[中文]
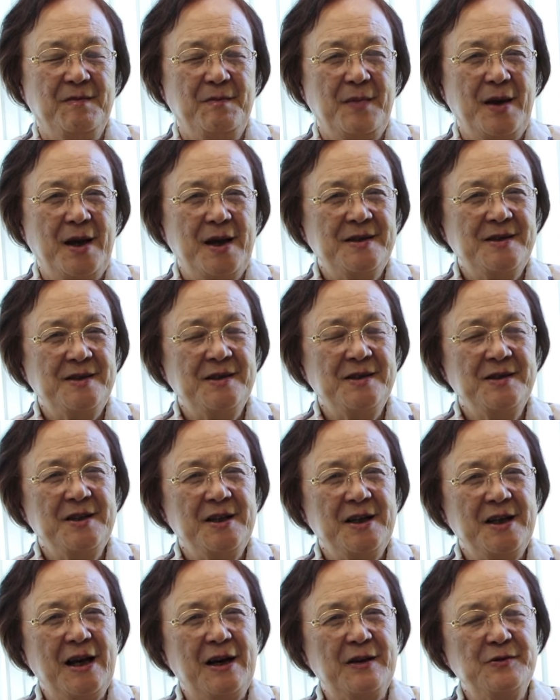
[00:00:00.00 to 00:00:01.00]
每一次
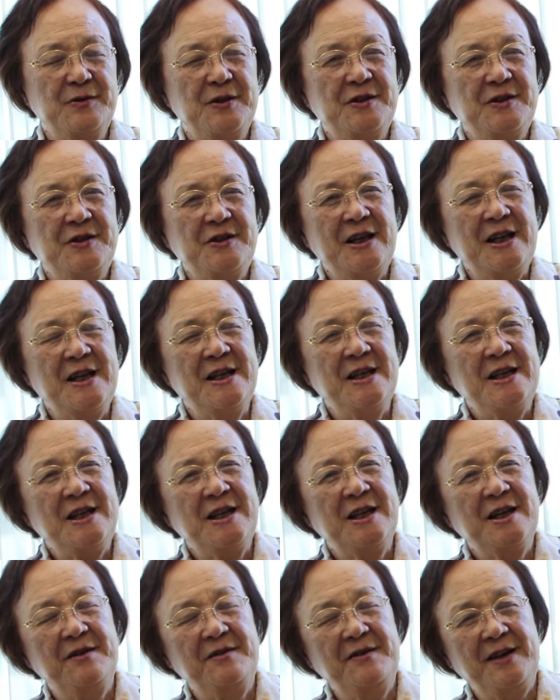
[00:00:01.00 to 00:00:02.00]
你要去见
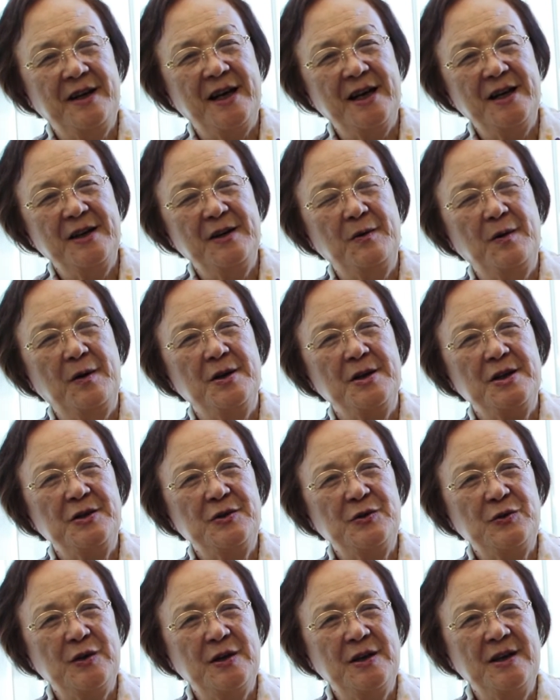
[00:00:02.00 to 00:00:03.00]
一个人或一
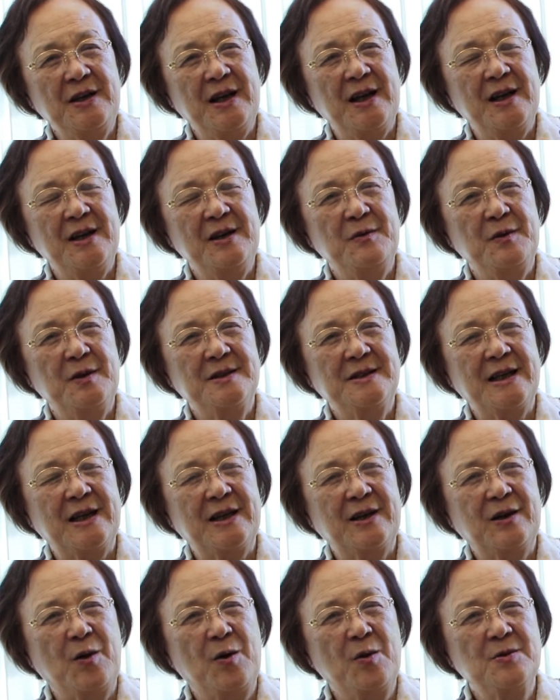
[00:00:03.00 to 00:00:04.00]
群人，或
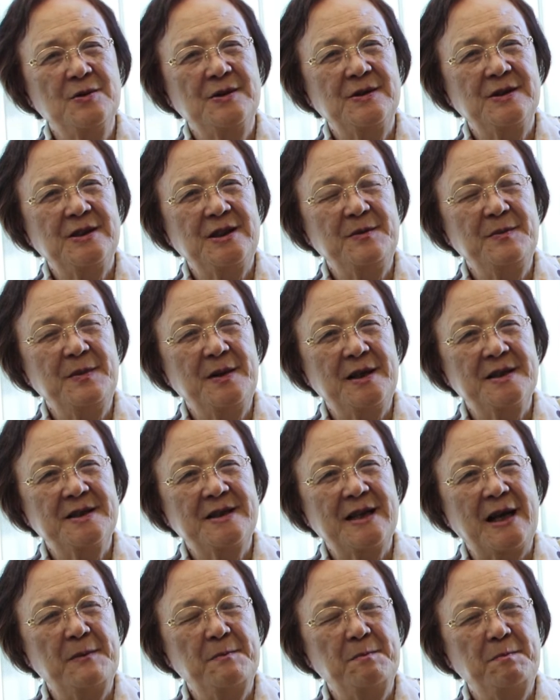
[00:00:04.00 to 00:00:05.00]
在公司里面的
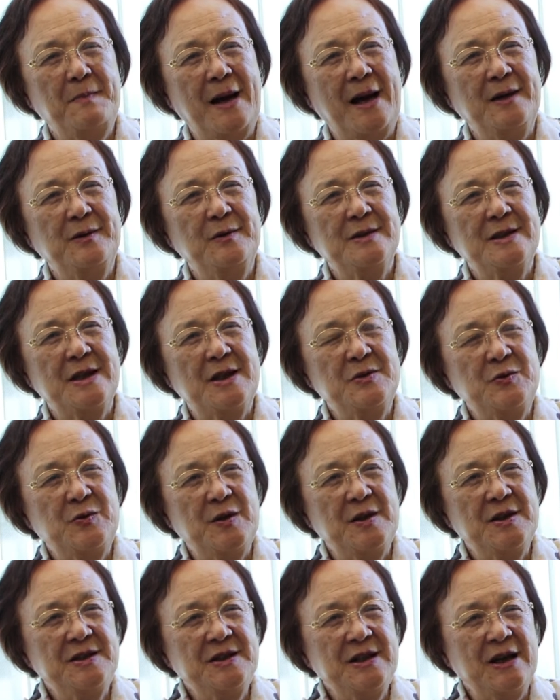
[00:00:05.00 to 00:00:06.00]
上班，或在
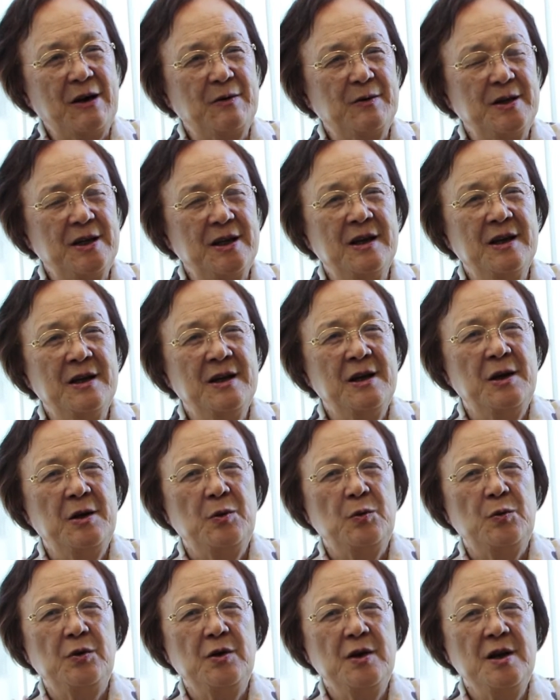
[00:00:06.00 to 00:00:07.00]
学校里，
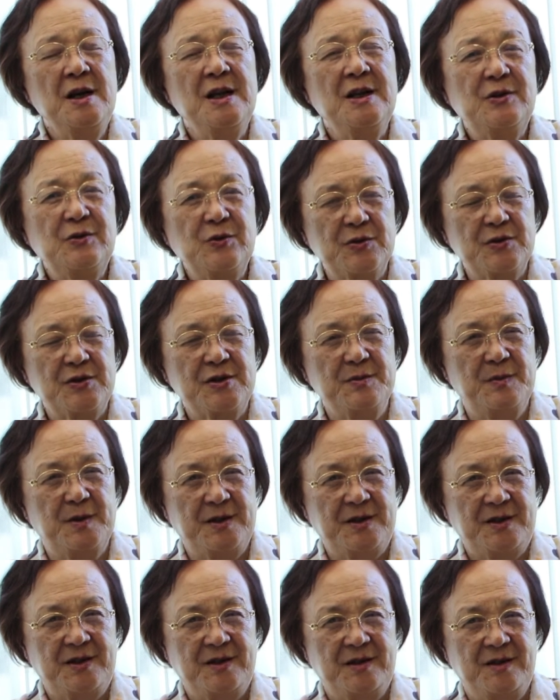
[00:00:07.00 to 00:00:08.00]
无论你做什
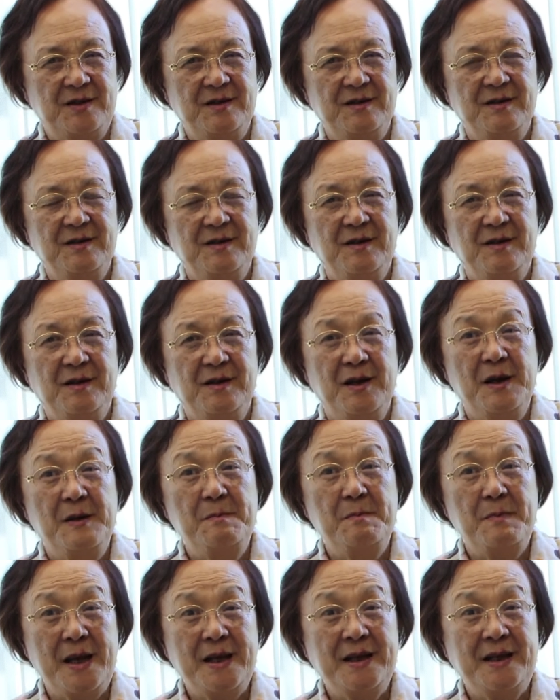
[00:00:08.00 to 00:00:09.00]
么事，
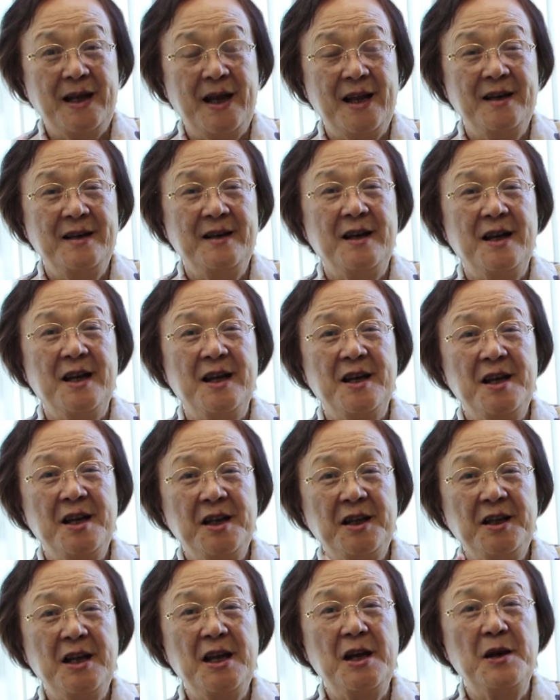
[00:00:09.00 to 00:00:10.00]
每天你
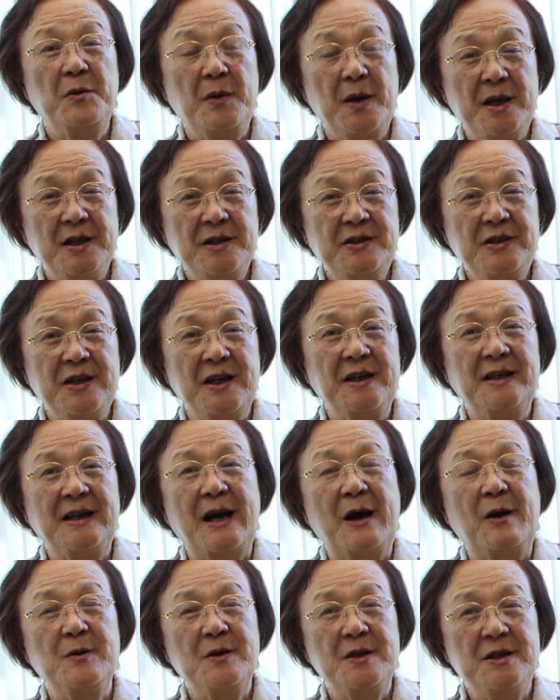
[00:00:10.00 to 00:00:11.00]
一定会见
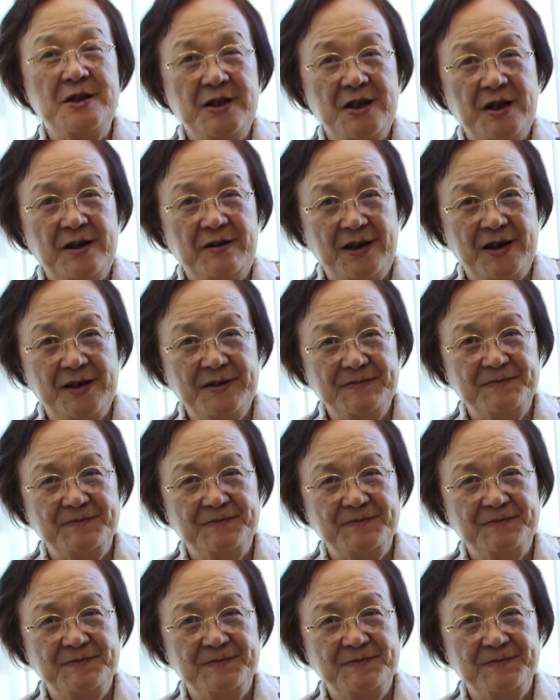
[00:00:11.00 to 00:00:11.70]
到一些人。